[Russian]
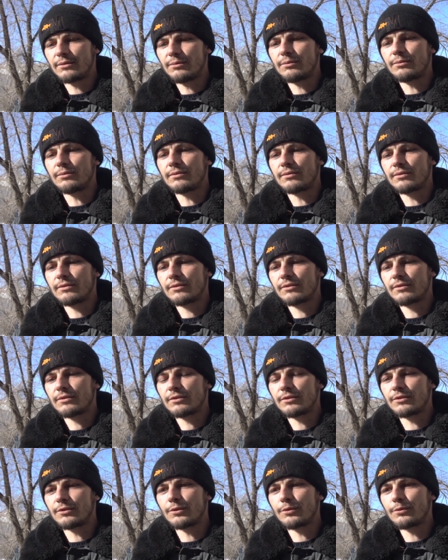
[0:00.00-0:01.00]
ну,
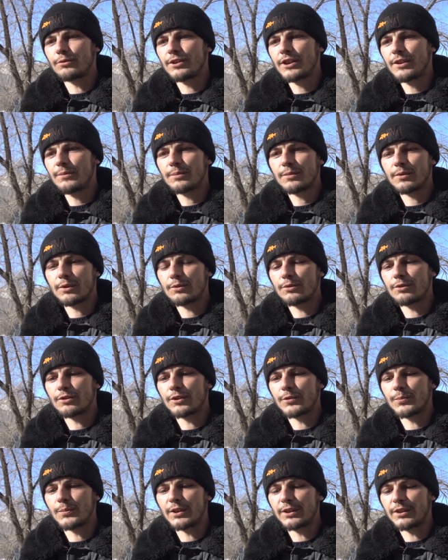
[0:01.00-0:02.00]
друзьям тоже
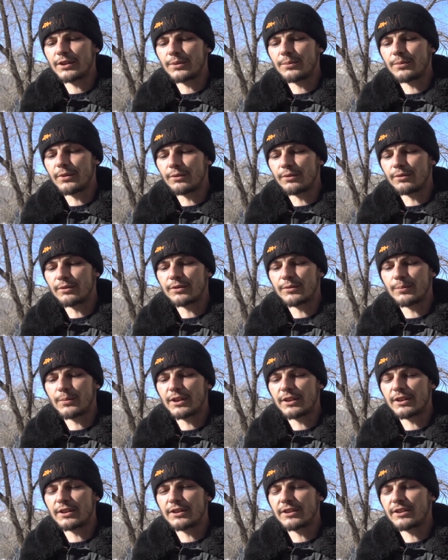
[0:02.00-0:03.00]
спасибо, вот с
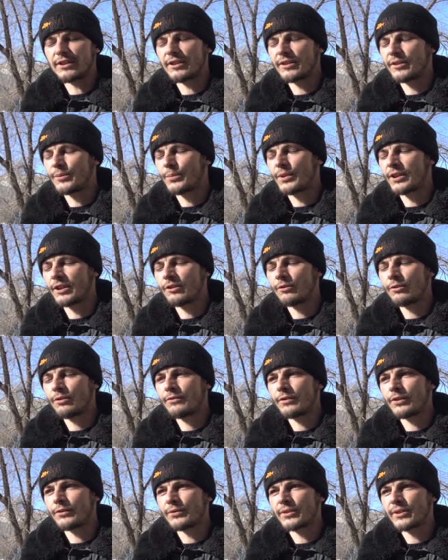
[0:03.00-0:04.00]
магазина
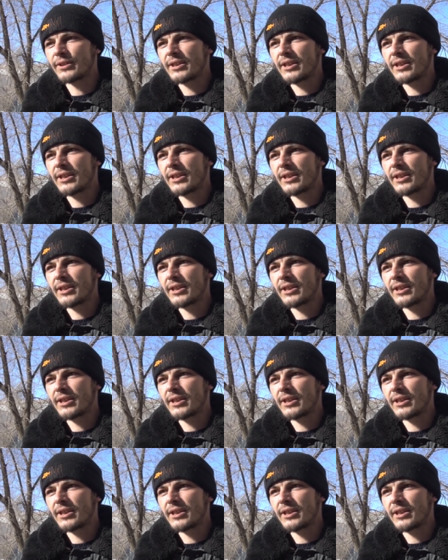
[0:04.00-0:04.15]
Рыбоголовов,